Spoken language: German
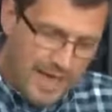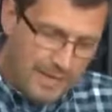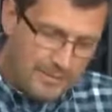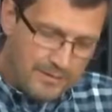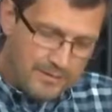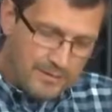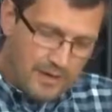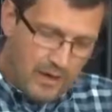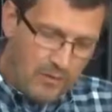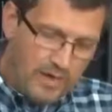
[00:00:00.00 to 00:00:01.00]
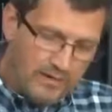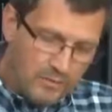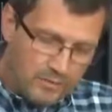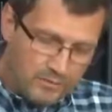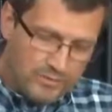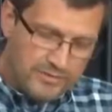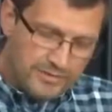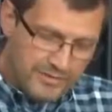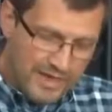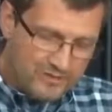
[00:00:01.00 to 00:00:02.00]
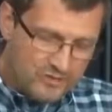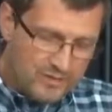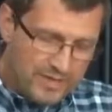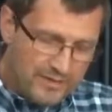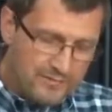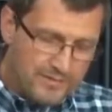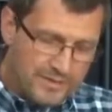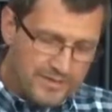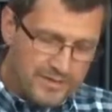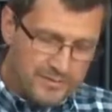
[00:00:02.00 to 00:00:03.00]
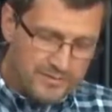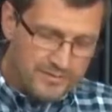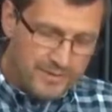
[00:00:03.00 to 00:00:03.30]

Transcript: aber auch ein unnötiges Ansteigen von SGB